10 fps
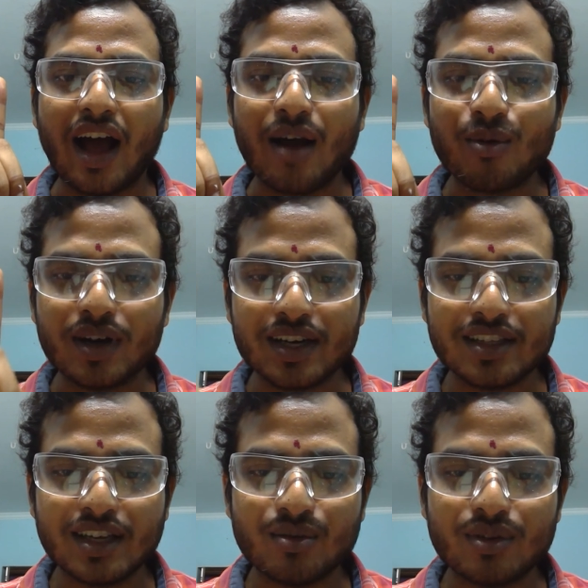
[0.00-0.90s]
ఆ ఒక్క
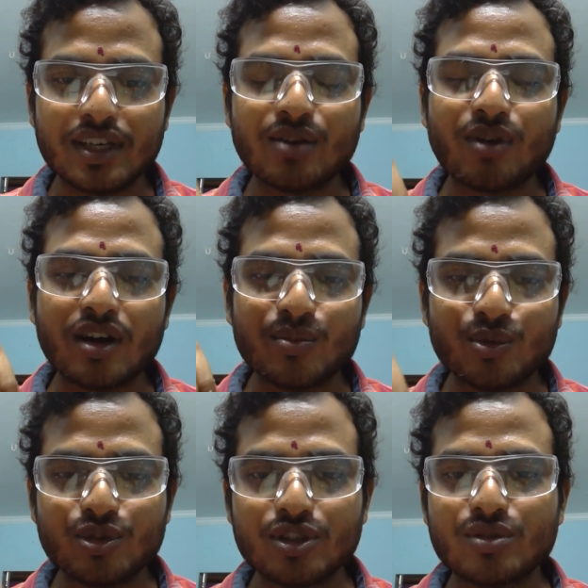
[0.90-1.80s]
దేవుడికే వాళ్ళు
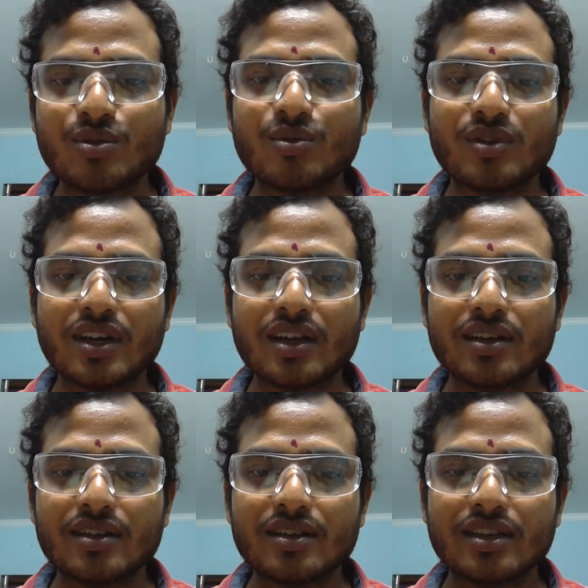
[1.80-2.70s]
పూజిస్తూ
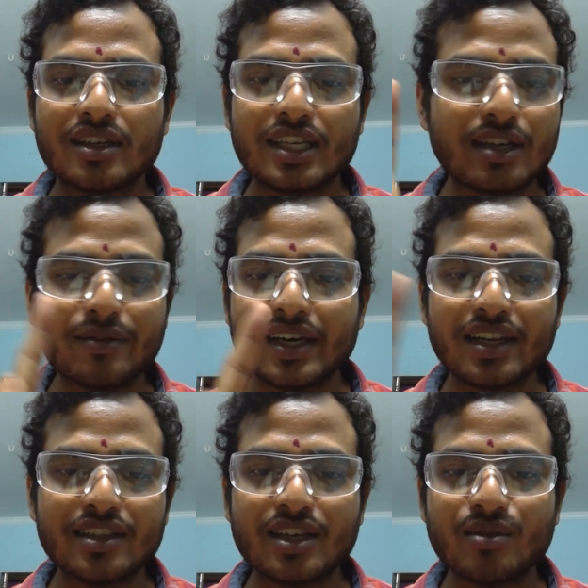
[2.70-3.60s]
ఉండాలి ఇంక
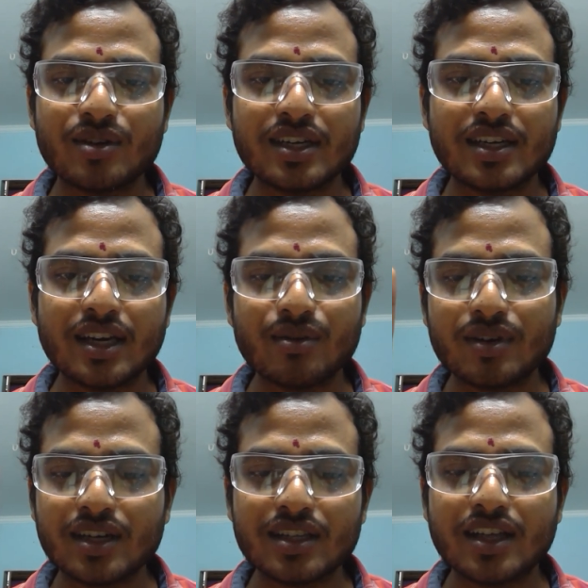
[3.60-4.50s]
వేరే దేవుణ్ణి
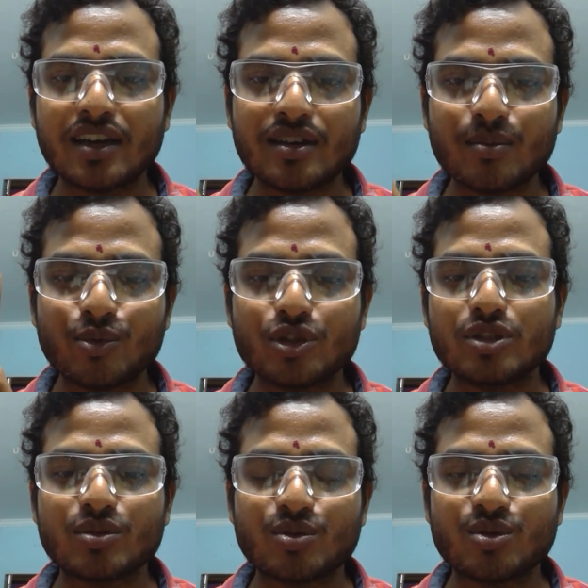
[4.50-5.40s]
ఎవరిని దాన్ని
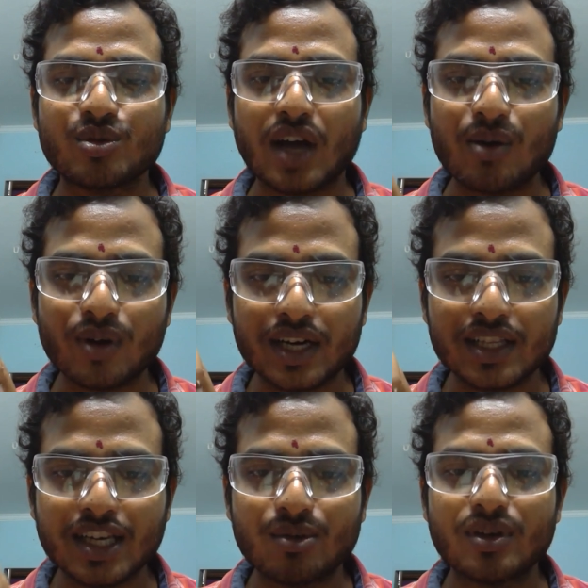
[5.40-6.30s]
పూజించకూడదు ఆ ఒక్క
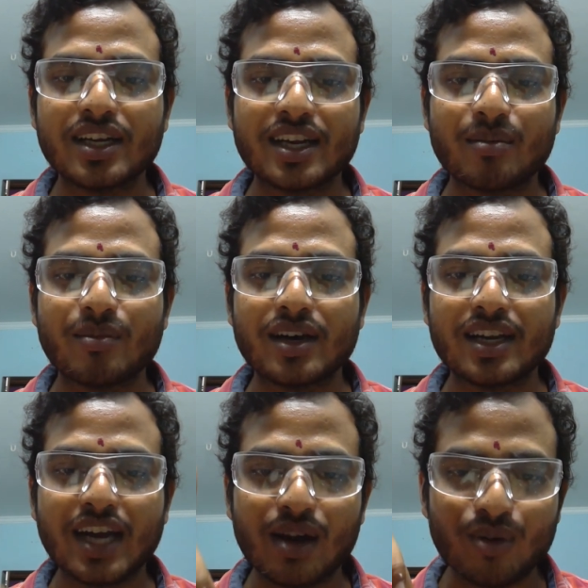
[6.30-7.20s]
దేవుడినే
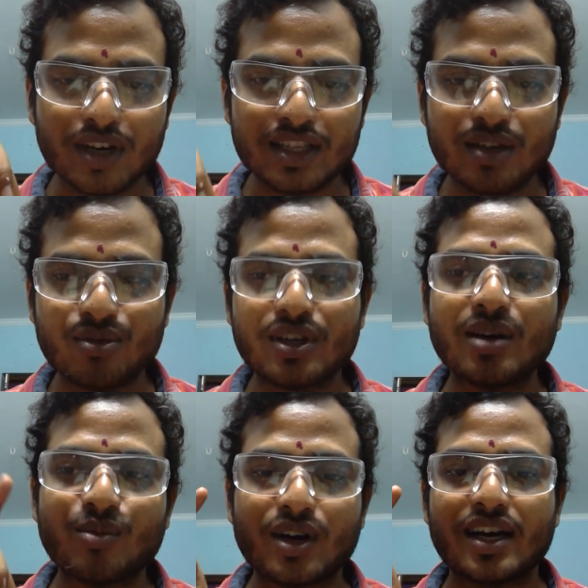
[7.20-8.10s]
నమ్మాలి ఆ ఒక్క దేవుడికే
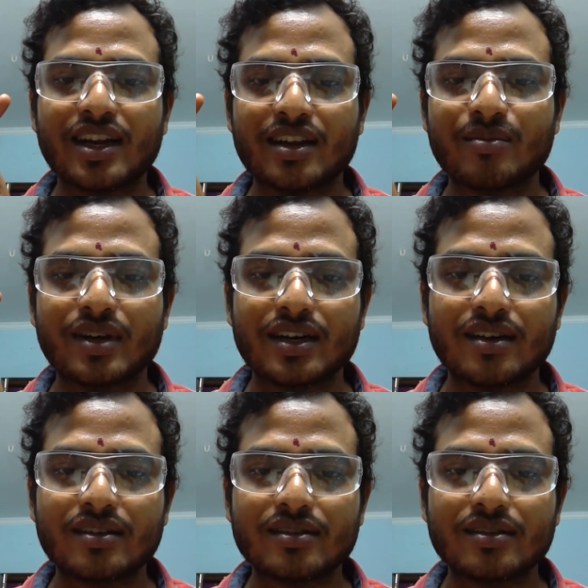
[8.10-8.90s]
మొక్కాలన్నమాట